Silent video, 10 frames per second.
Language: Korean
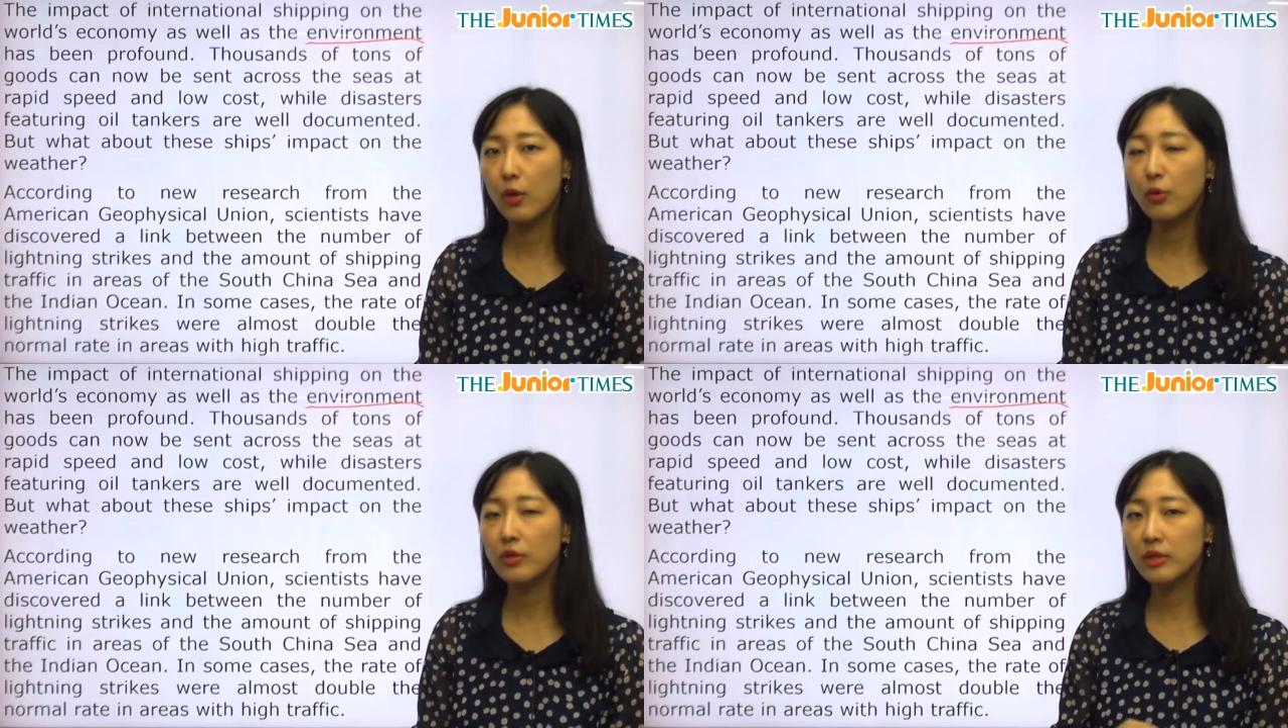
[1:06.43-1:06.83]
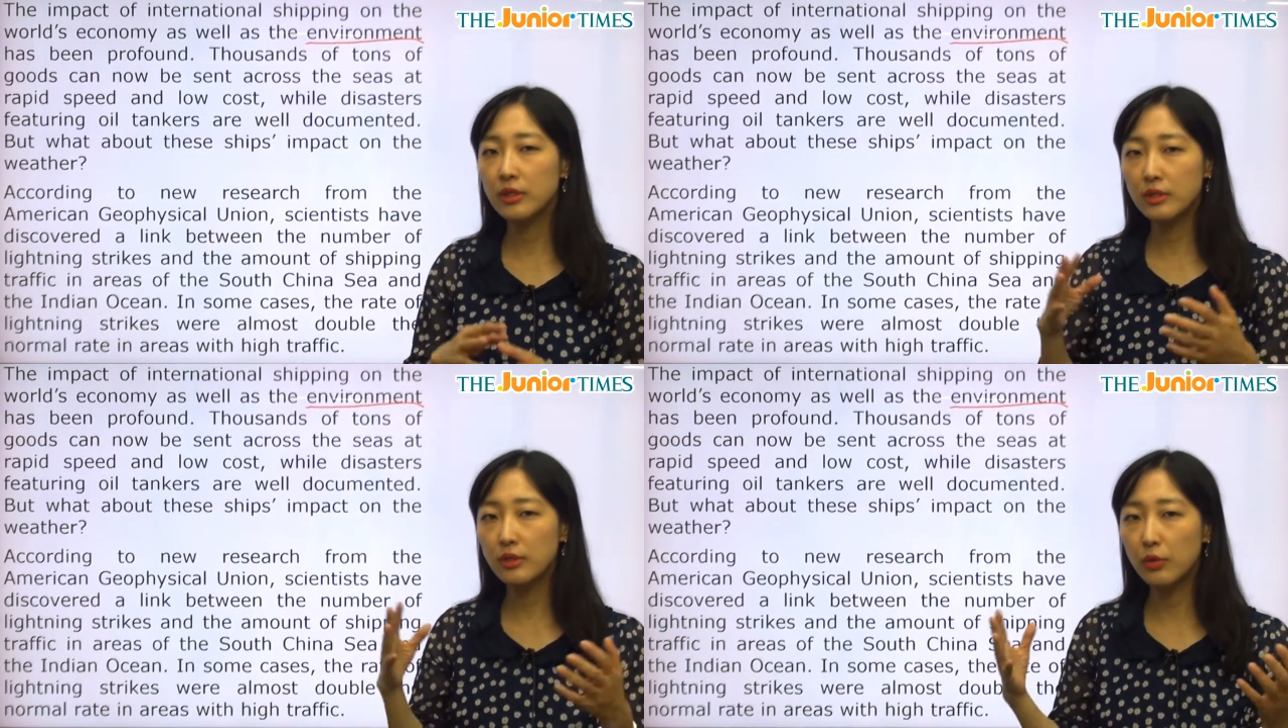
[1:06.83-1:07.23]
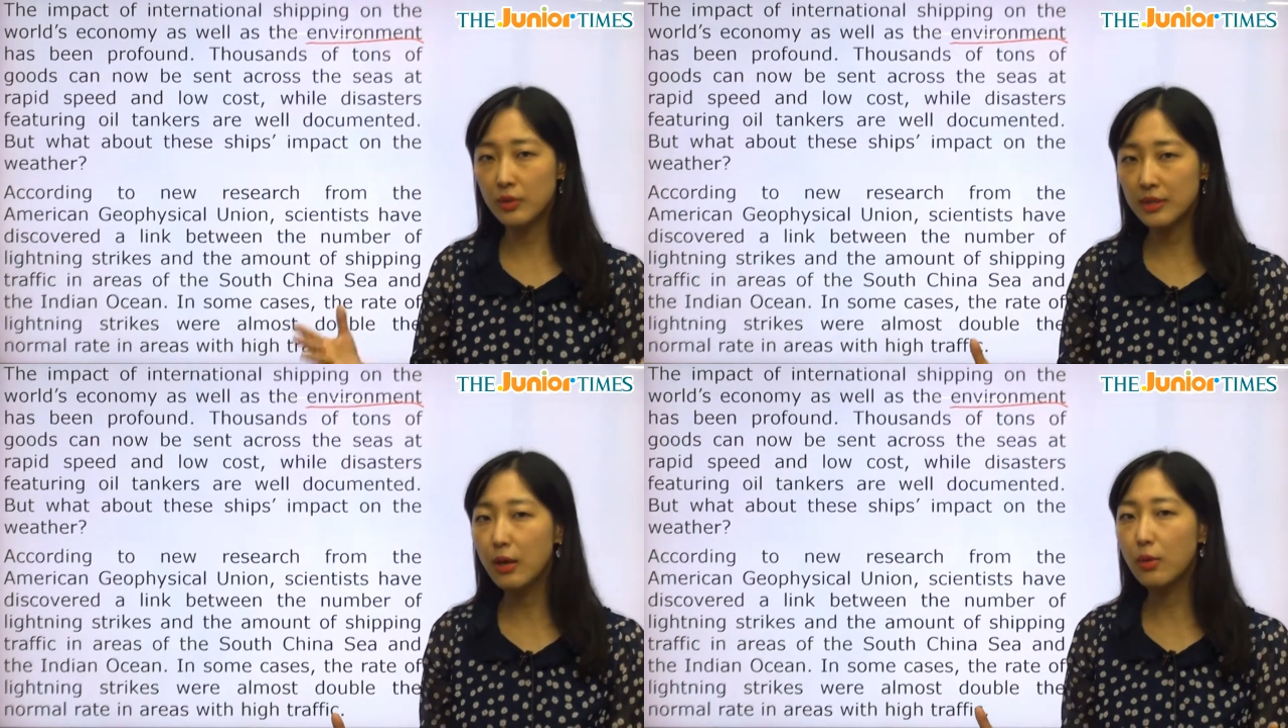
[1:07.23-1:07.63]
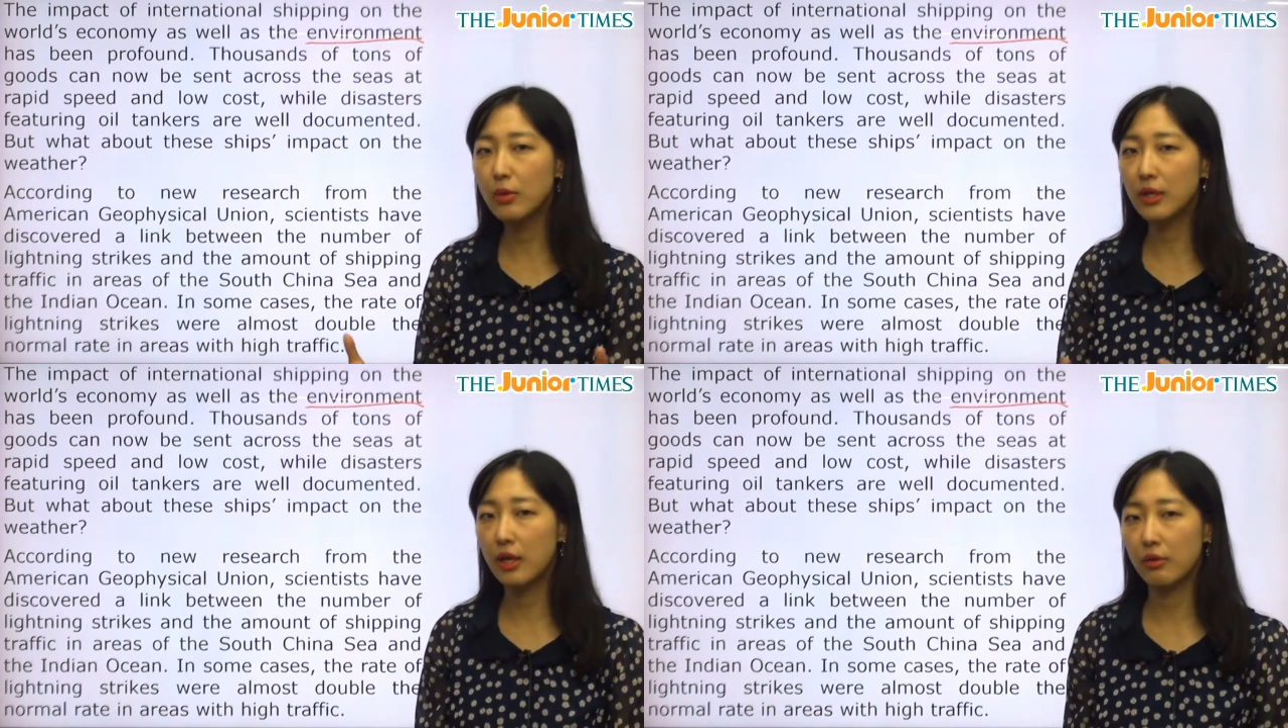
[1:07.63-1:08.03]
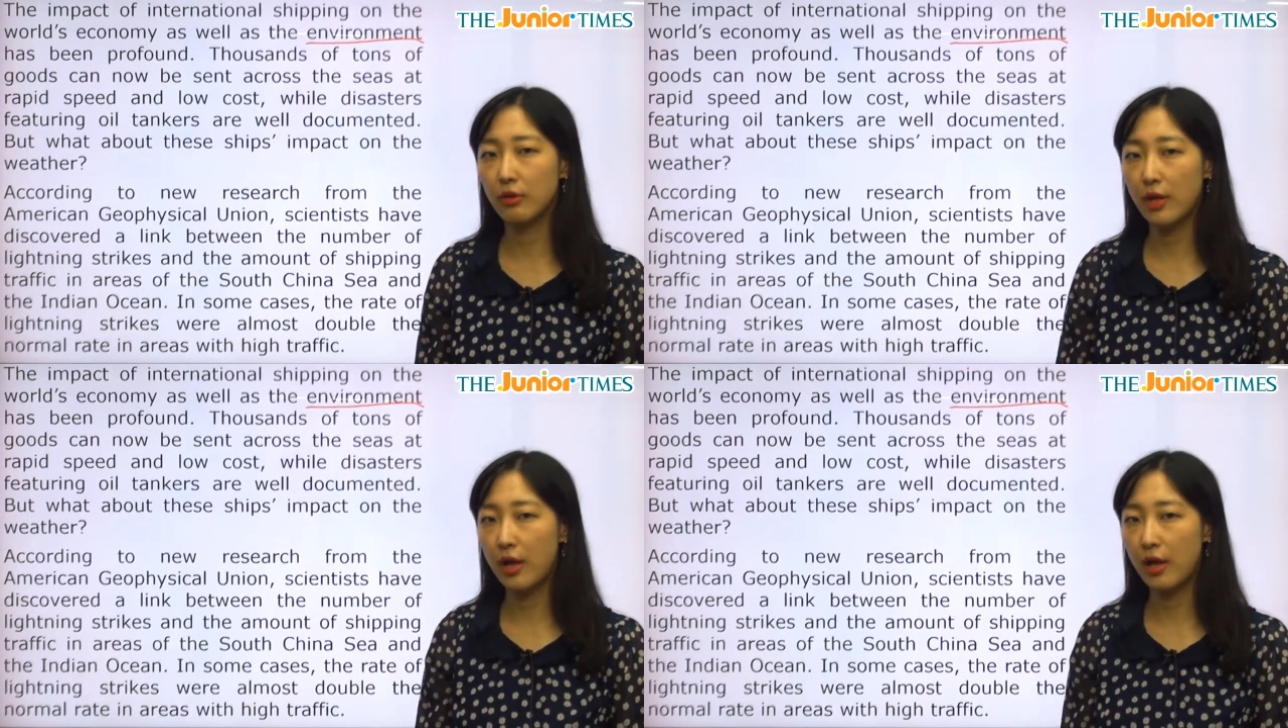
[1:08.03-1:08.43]
혹은 큰 어떤 사고를
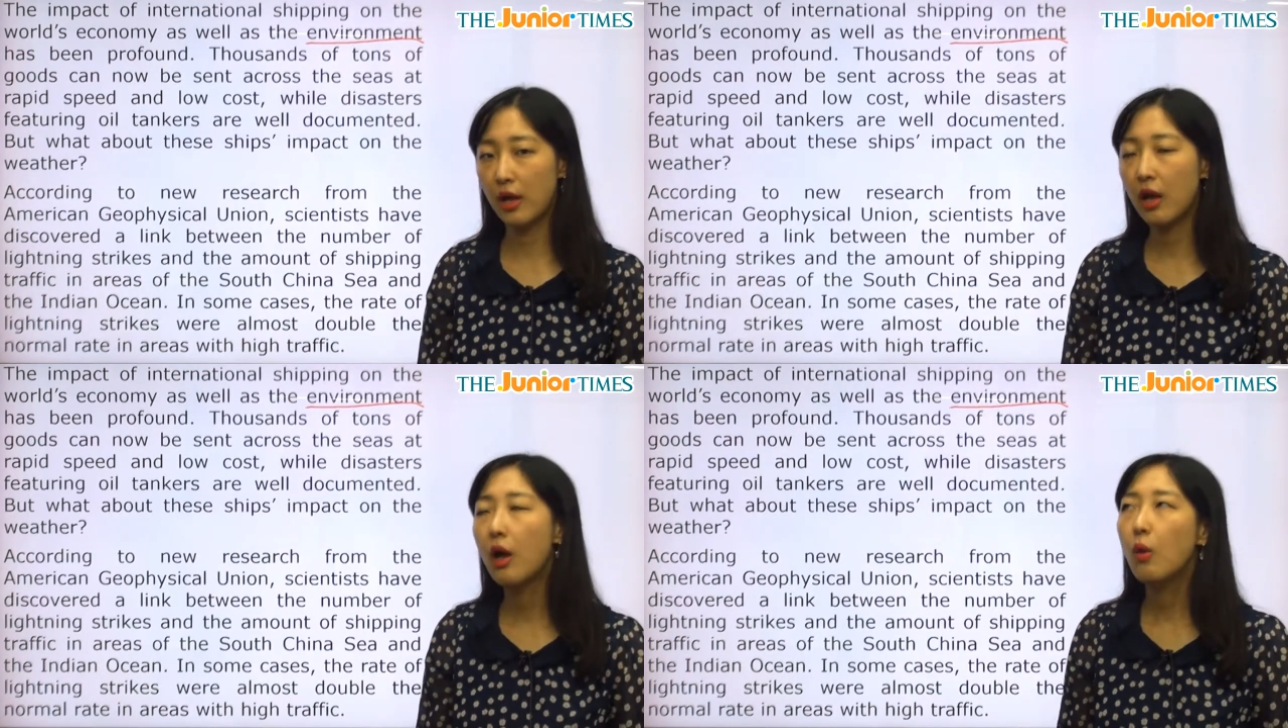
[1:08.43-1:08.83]
당하거나